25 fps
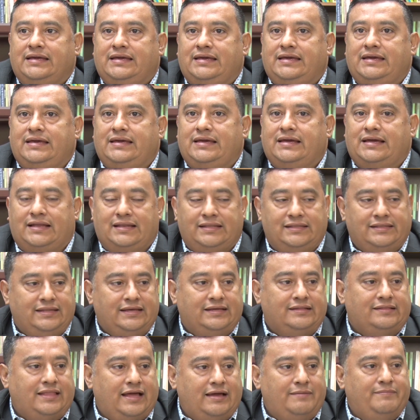y el
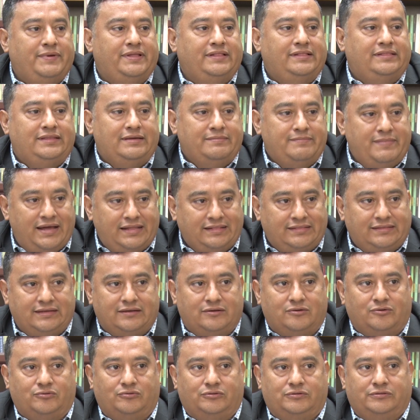dictamen
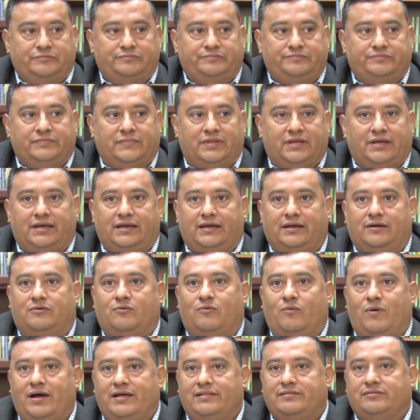temático en
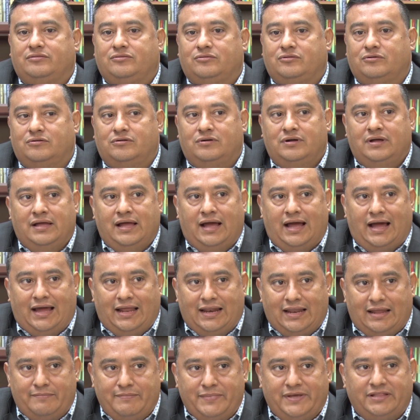cuanto
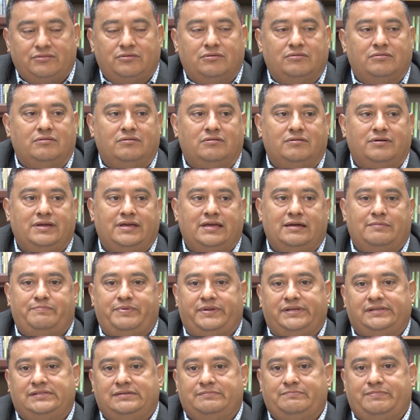a la metodología
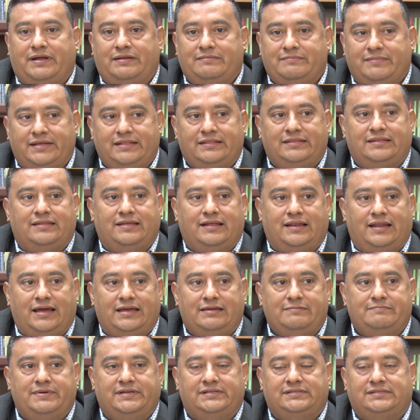principalmente de
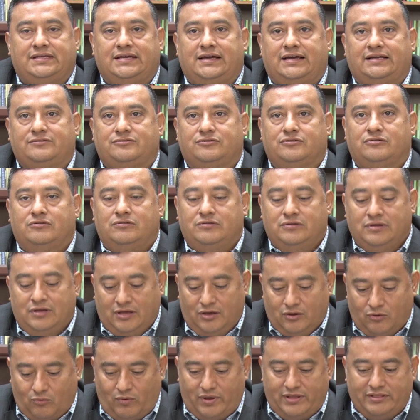la investigación,
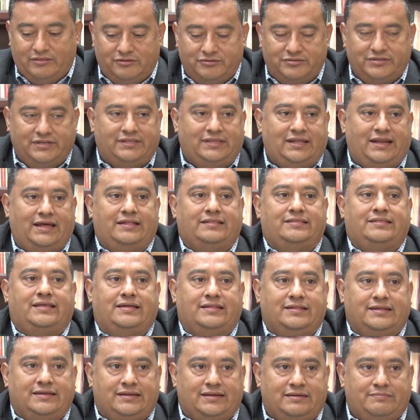cuando se
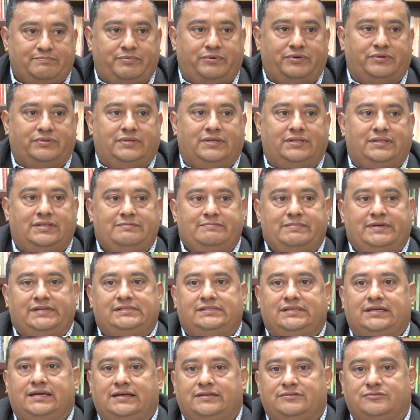trata de reportes de
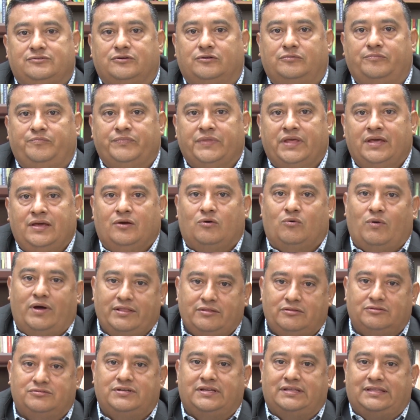investigación.
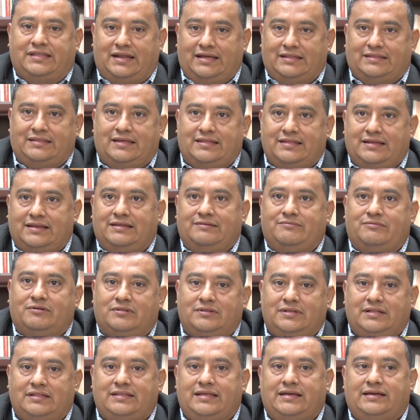Cuando se trata de
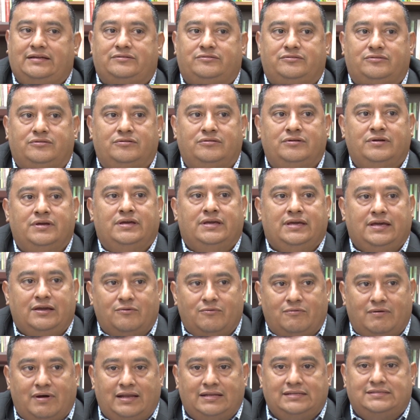libros de texto,
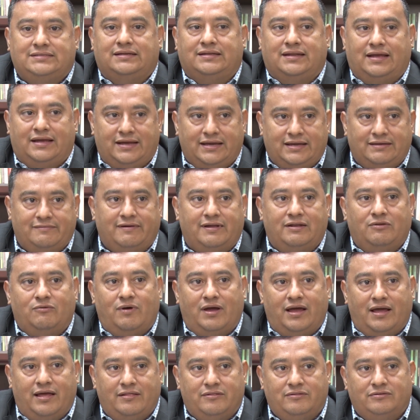igual serán
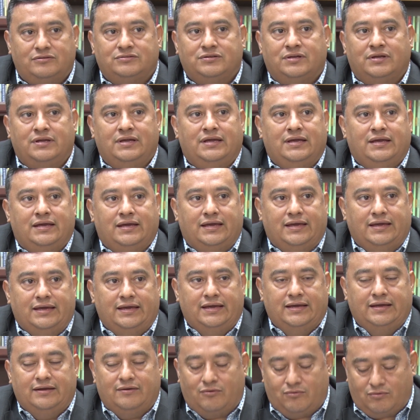evaluados
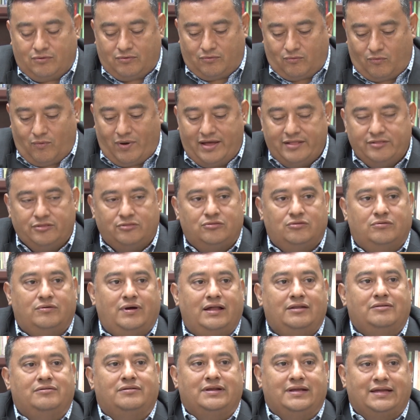en cuanto a los